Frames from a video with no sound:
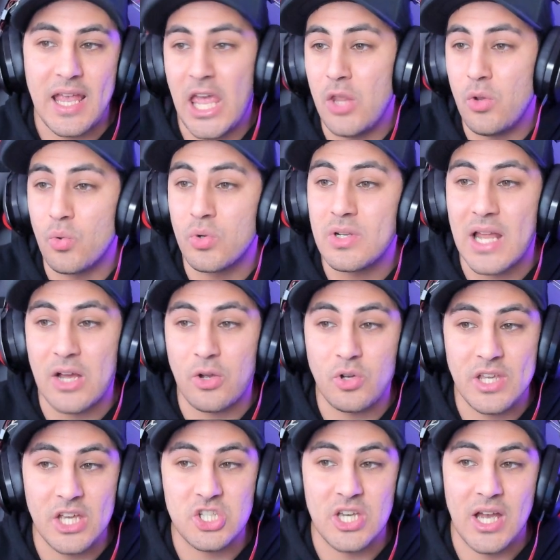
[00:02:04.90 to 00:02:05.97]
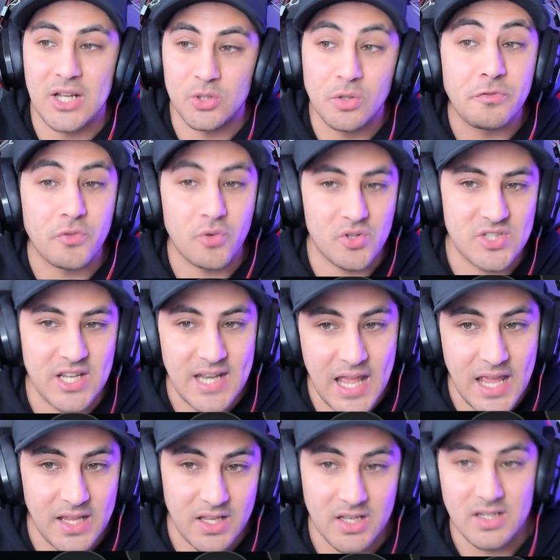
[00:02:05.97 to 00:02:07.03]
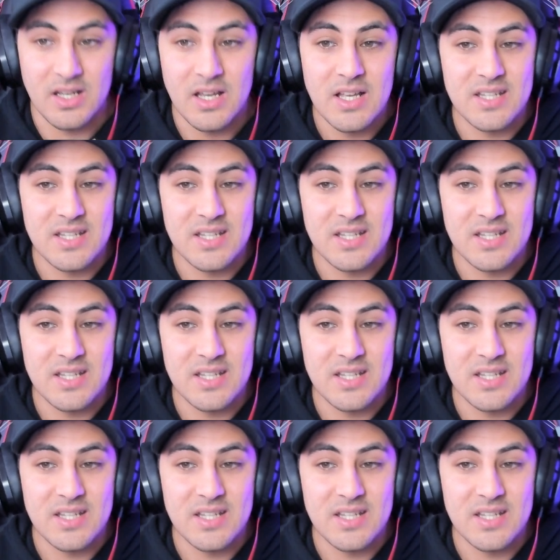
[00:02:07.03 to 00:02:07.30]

e in un lago ghiacciato Frozen Lake.